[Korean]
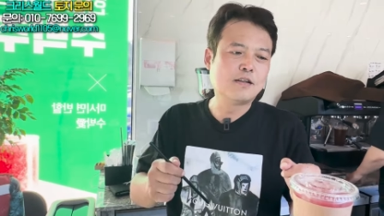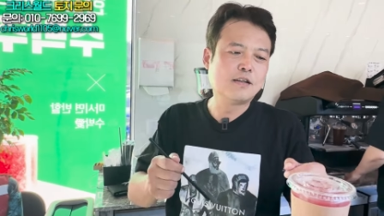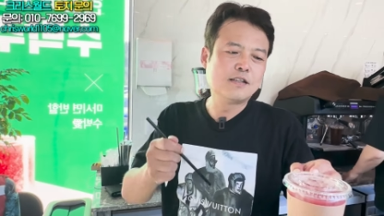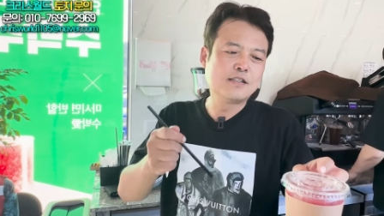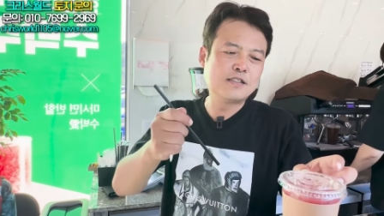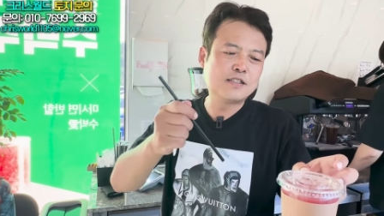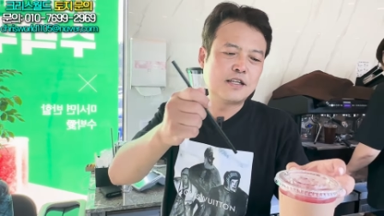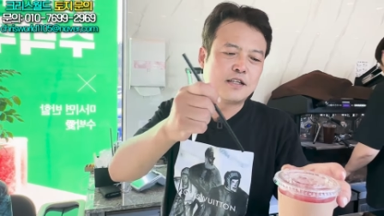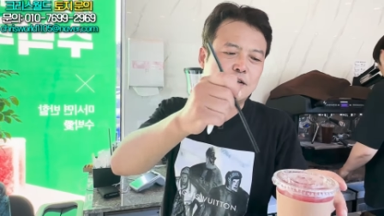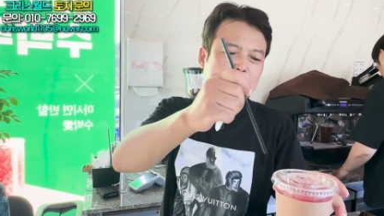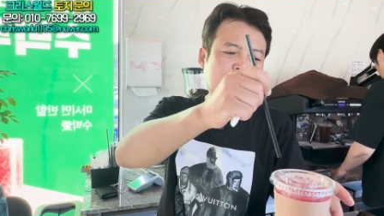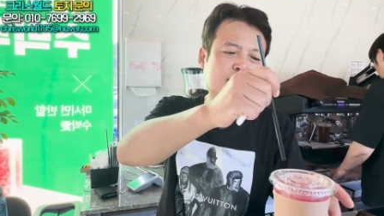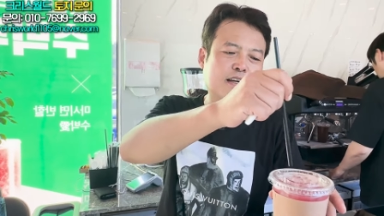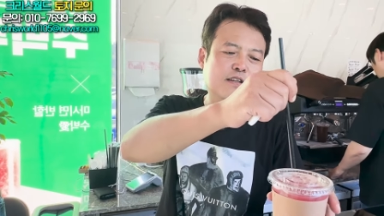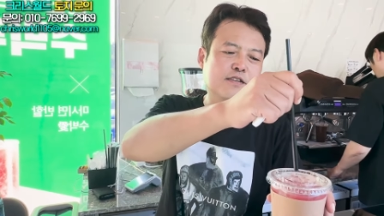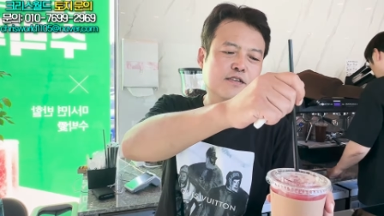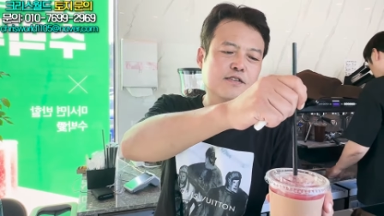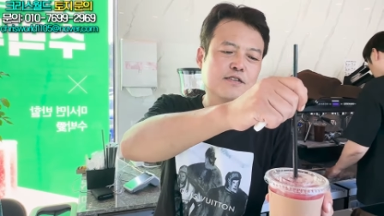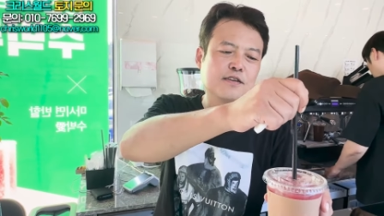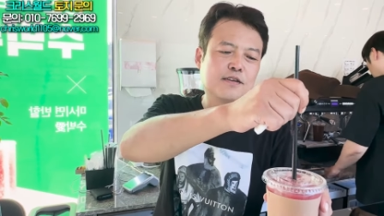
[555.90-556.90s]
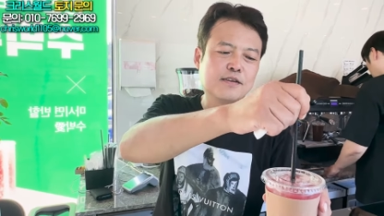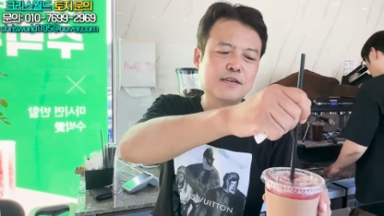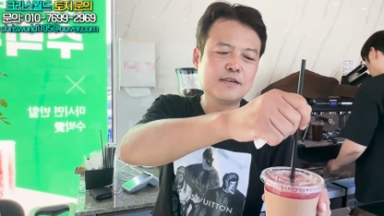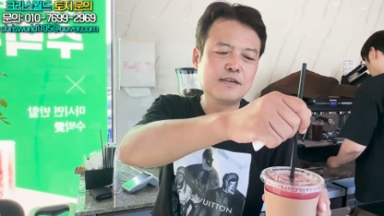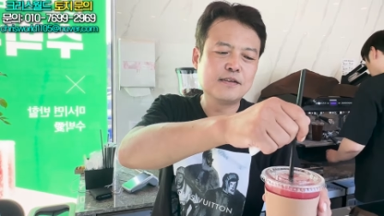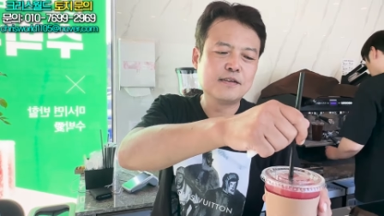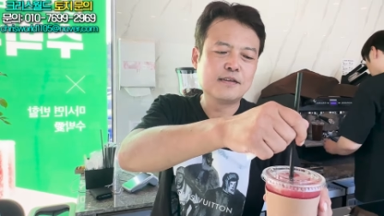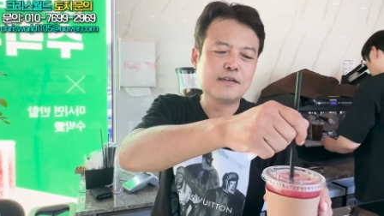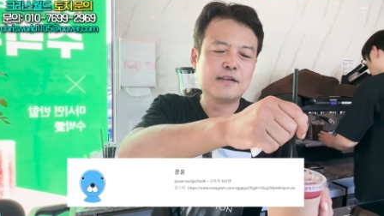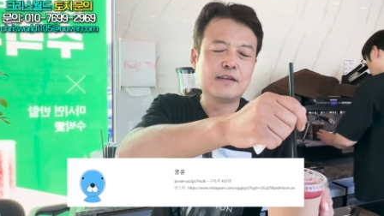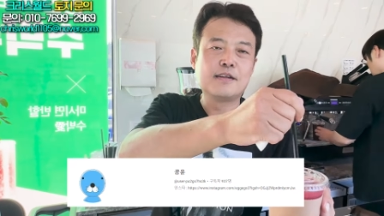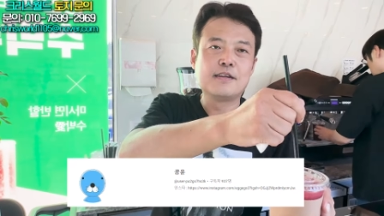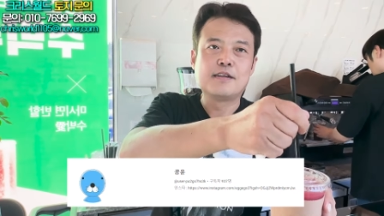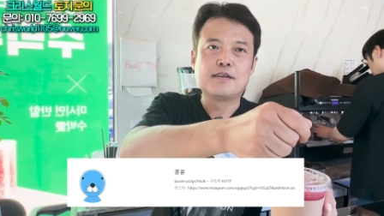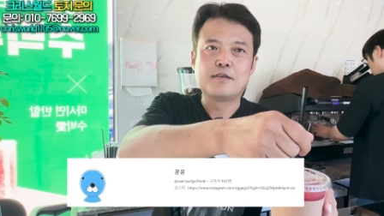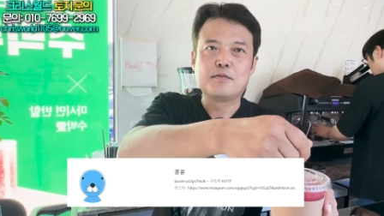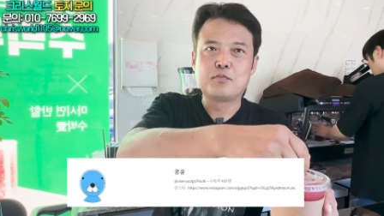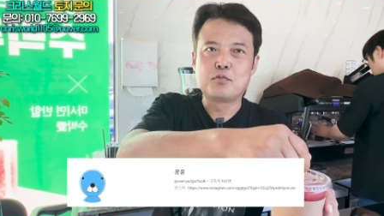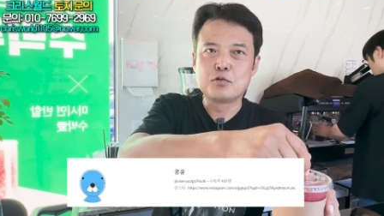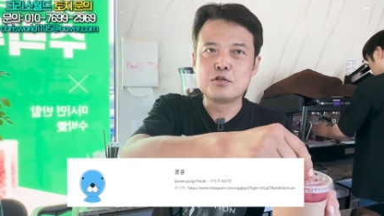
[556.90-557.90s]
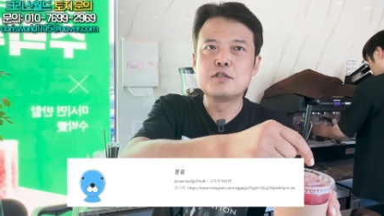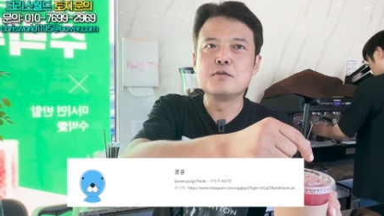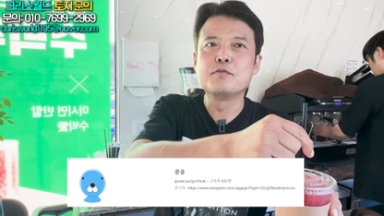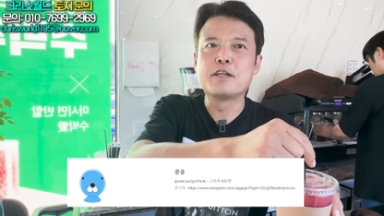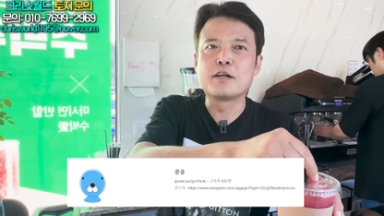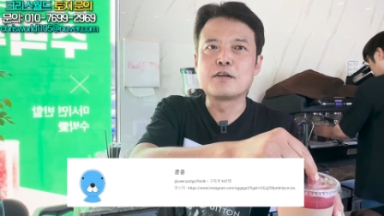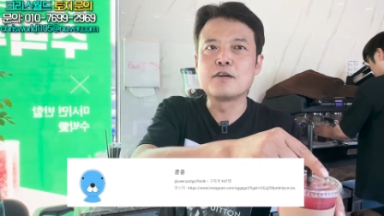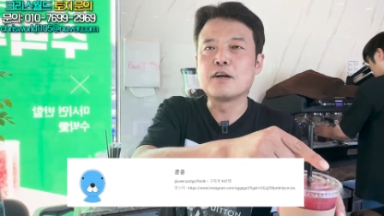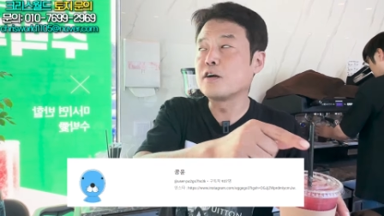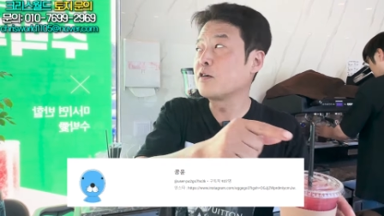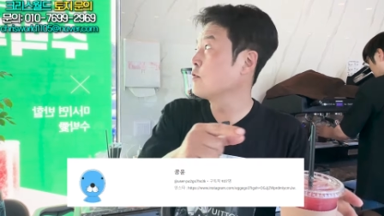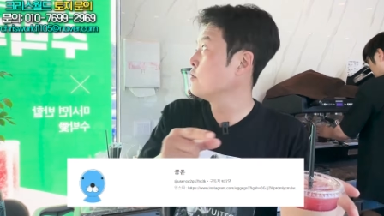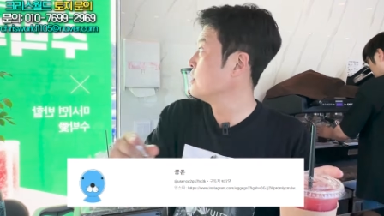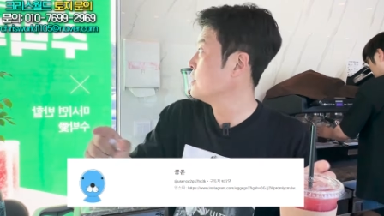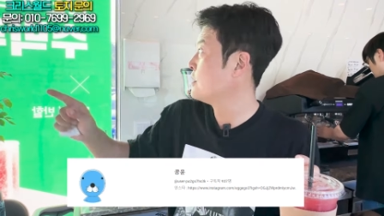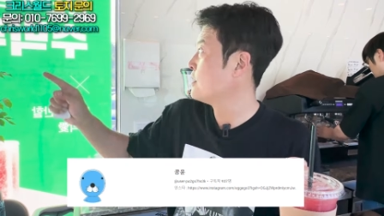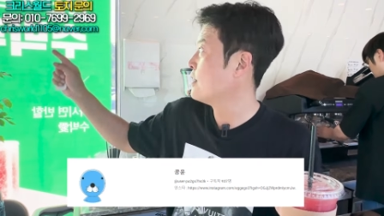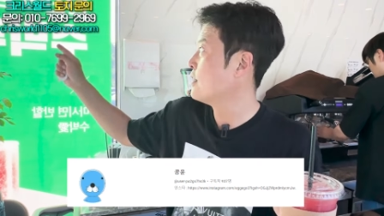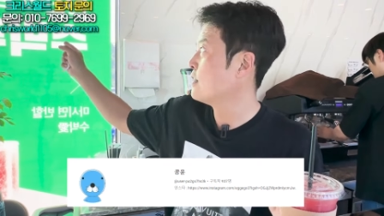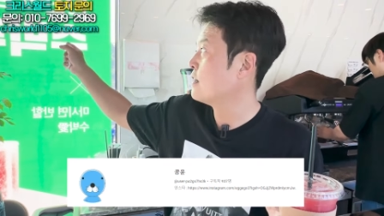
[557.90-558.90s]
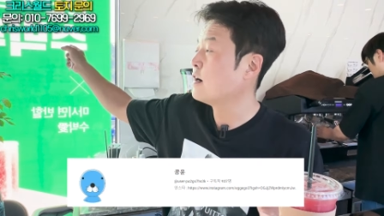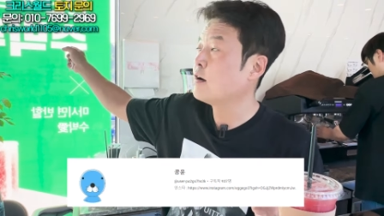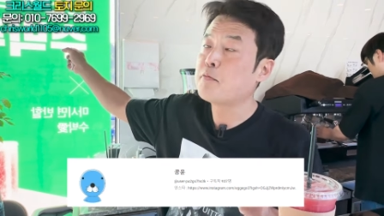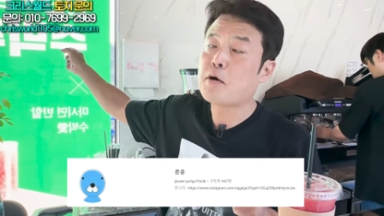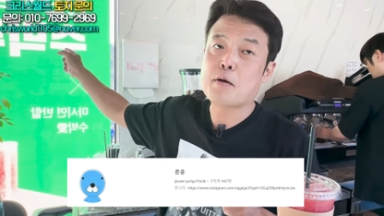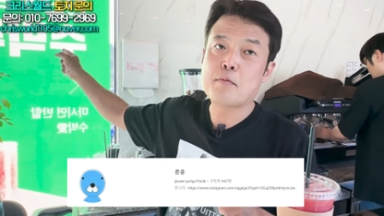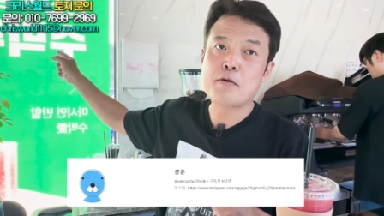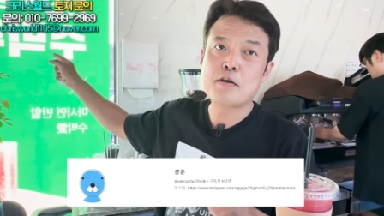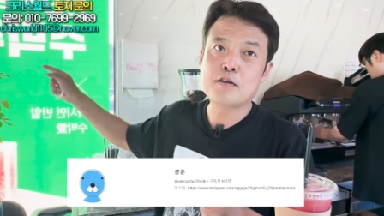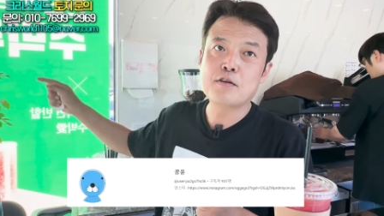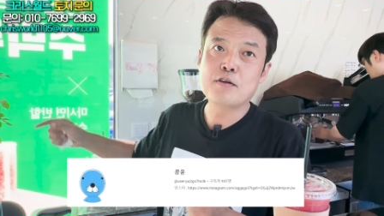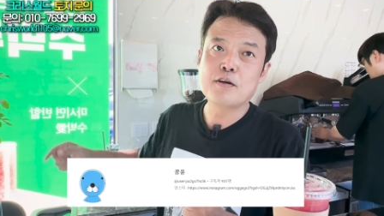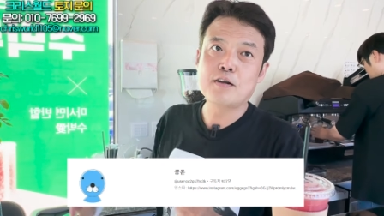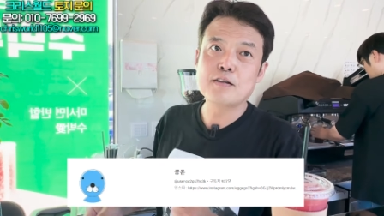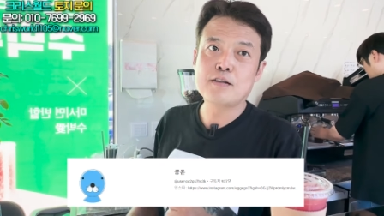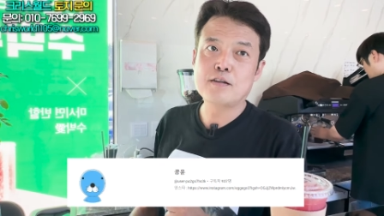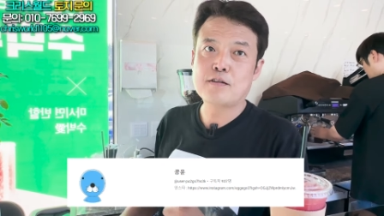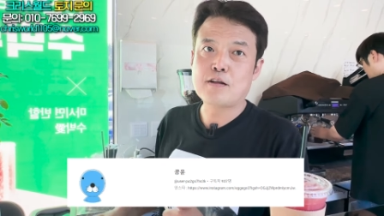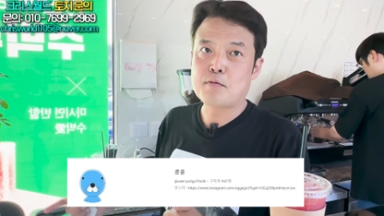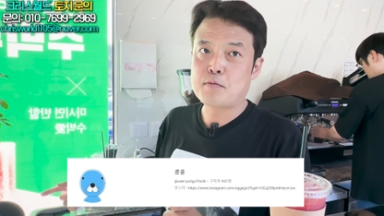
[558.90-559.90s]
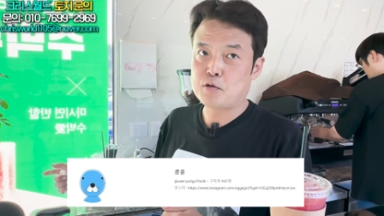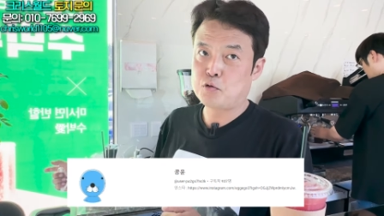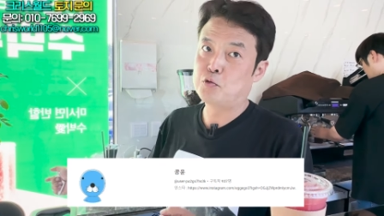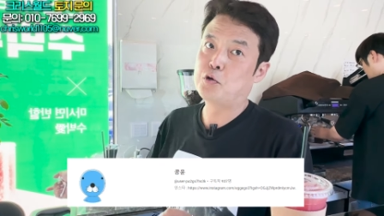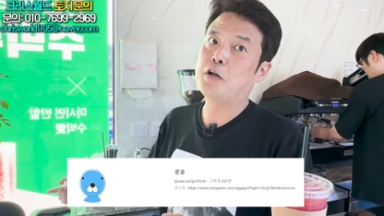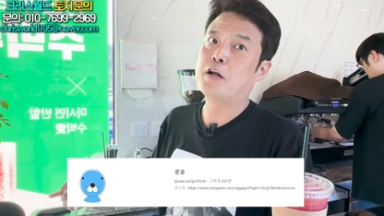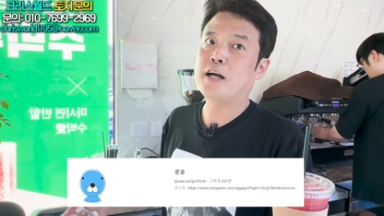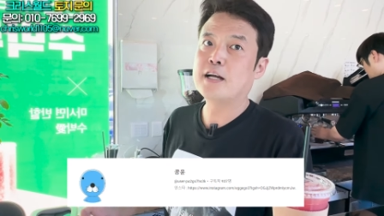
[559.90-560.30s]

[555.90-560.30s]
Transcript: 채널 가셔서 보시면 될 것 같고 이따가 바베큐 할 때도 아마 노래를